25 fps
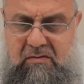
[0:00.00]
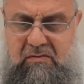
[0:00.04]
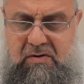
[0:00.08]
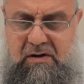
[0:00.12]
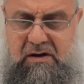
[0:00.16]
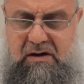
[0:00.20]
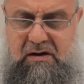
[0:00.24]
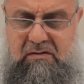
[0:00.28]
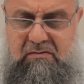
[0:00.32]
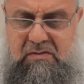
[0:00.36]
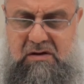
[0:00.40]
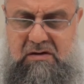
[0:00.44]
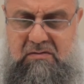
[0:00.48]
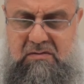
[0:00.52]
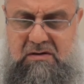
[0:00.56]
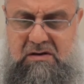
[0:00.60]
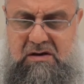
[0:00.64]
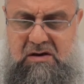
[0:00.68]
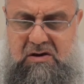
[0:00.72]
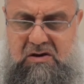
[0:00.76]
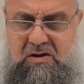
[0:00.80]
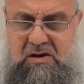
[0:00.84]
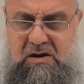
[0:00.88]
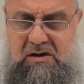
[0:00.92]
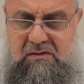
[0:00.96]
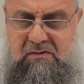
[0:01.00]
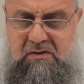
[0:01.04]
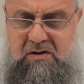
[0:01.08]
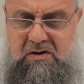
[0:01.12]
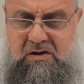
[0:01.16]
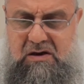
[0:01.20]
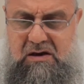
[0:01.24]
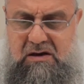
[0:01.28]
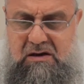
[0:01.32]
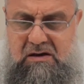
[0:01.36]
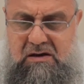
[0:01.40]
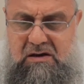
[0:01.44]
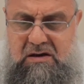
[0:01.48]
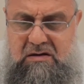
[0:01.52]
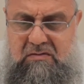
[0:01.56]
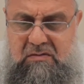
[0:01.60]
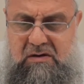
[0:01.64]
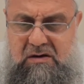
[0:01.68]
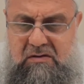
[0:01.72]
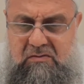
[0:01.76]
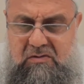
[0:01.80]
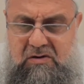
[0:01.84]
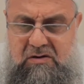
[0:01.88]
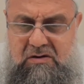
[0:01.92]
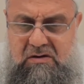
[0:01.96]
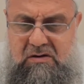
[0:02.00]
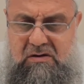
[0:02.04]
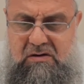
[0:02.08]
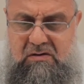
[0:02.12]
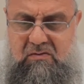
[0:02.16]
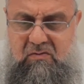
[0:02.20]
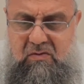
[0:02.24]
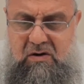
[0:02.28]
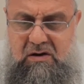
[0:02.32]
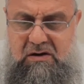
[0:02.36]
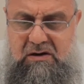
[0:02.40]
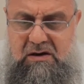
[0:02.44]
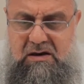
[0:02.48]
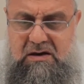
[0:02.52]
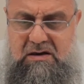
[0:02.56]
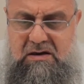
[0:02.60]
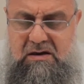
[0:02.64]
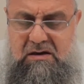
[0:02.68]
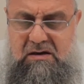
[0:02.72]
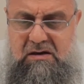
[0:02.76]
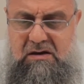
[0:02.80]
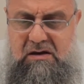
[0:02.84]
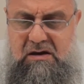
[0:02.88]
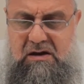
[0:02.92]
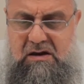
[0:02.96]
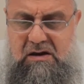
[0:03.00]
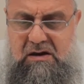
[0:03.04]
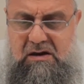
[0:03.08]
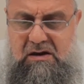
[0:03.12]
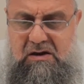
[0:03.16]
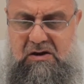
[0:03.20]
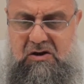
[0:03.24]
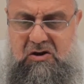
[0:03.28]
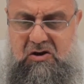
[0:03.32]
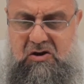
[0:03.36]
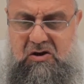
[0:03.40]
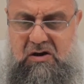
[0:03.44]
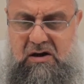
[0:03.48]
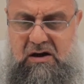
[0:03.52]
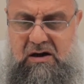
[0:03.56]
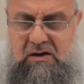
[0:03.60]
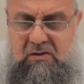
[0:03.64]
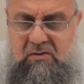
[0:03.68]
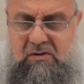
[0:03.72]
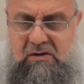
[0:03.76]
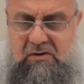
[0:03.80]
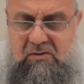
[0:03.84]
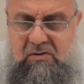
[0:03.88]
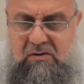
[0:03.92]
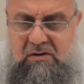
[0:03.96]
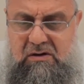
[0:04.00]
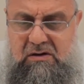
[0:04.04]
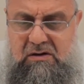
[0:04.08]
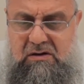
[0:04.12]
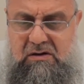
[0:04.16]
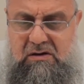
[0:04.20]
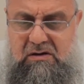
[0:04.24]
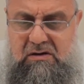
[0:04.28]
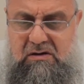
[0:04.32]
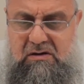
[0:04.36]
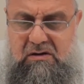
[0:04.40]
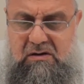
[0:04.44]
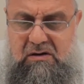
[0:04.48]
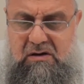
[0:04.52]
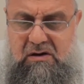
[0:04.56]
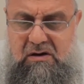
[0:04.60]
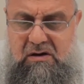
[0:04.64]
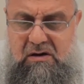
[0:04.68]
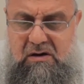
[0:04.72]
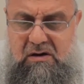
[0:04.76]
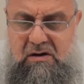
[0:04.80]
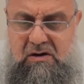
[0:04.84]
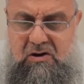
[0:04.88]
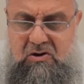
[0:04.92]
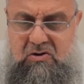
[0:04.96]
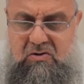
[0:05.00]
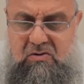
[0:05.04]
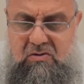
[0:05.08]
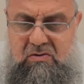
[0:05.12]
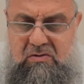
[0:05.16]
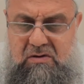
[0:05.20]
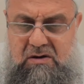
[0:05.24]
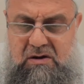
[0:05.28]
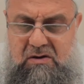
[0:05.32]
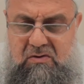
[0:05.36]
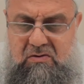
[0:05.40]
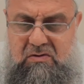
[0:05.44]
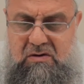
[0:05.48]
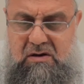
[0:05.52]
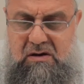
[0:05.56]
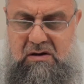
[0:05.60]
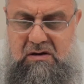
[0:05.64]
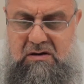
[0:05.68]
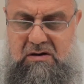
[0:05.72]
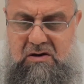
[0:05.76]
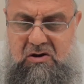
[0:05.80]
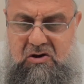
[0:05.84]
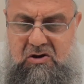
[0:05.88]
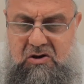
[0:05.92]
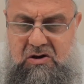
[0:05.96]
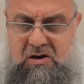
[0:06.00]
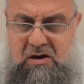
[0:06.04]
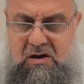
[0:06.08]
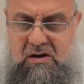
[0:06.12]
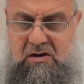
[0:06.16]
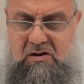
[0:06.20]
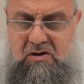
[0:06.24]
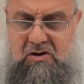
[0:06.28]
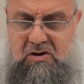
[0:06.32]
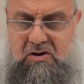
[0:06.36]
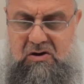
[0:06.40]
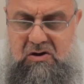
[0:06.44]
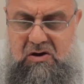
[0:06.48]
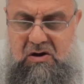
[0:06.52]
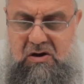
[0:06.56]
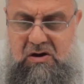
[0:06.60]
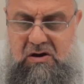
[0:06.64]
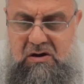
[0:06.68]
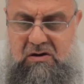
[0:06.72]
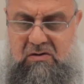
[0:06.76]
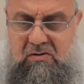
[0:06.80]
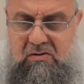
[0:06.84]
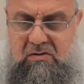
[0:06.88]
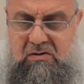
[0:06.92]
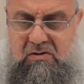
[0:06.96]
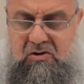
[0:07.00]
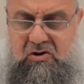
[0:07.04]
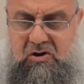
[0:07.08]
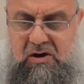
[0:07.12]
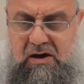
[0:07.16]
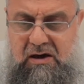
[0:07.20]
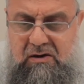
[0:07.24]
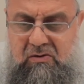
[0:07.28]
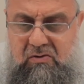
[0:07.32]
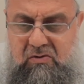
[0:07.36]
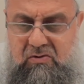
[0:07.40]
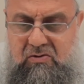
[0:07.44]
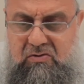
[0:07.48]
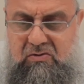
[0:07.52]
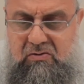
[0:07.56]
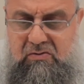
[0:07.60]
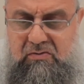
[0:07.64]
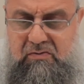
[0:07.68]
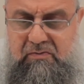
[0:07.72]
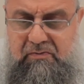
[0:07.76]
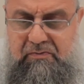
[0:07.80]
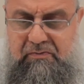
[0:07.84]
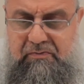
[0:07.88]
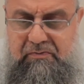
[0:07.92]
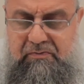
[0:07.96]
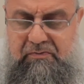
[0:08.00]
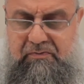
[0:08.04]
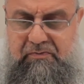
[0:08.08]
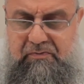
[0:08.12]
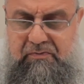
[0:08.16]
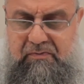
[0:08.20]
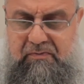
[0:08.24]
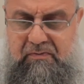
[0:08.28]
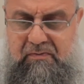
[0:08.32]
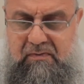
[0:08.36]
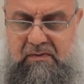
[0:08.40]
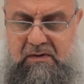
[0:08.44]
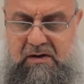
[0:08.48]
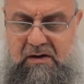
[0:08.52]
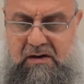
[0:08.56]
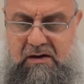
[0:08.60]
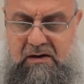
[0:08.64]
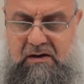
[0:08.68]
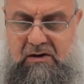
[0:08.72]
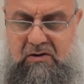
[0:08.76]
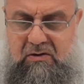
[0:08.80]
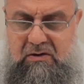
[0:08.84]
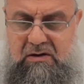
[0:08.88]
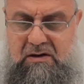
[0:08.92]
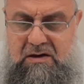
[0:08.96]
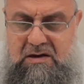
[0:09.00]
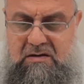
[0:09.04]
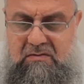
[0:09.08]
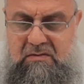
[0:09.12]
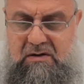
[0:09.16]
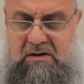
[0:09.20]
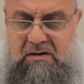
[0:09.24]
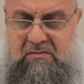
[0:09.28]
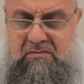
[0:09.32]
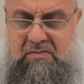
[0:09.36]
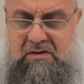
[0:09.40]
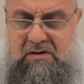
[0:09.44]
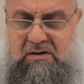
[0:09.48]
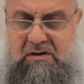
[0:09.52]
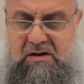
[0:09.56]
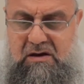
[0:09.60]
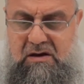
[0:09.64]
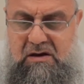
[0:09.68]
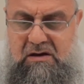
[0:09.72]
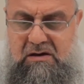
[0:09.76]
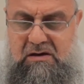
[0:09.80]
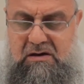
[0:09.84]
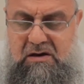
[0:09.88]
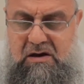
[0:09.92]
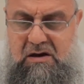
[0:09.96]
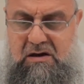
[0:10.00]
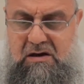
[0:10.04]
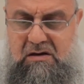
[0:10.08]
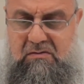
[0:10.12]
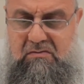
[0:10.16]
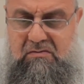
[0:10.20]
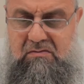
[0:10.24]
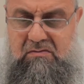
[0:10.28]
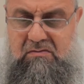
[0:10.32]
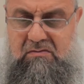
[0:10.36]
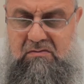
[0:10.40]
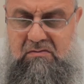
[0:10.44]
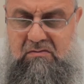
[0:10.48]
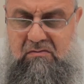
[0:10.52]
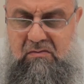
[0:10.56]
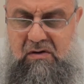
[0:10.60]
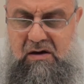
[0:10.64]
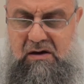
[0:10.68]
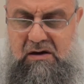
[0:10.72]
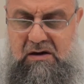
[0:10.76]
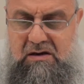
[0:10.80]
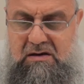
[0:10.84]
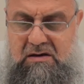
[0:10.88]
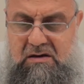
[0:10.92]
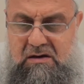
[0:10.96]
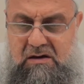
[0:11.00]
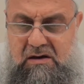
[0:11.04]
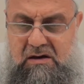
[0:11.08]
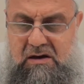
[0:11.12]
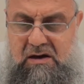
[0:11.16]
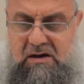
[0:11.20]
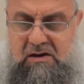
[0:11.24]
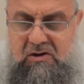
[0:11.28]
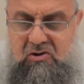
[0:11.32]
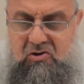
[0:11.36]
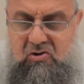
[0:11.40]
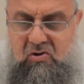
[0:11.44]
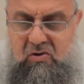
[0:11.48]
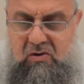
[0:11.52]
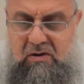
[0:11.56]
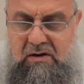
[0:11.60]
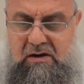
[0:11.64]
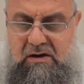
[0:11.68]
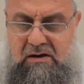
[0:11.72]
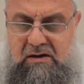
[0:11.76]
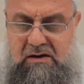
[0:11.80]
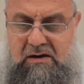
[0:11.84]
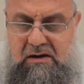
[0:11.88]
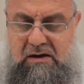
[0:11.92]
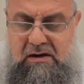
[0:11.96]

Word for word: Peygamberimiz de şehit ve şahit diye demiştir. Muhakkak seni şahit olarak gönderdik. Resul de üzerinize şehit, şahit olsun. Allah-u Teala isimlerden biri de El-Kerim manası hayrı çok olan,